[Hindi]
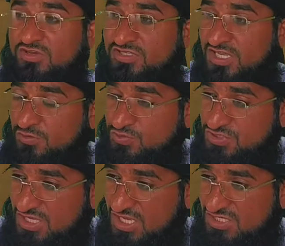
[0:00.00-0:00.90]
यानी
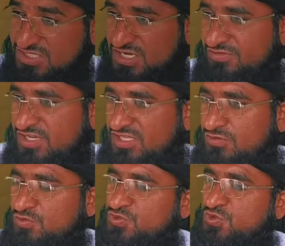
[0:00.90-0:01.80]
उसी एक जानवर की
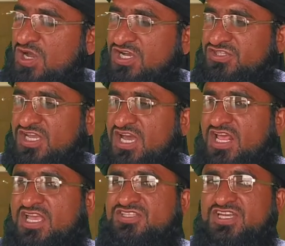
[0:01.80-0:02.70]
उसको अख्तियार
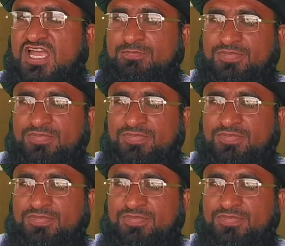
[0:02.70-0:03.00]
है चाहे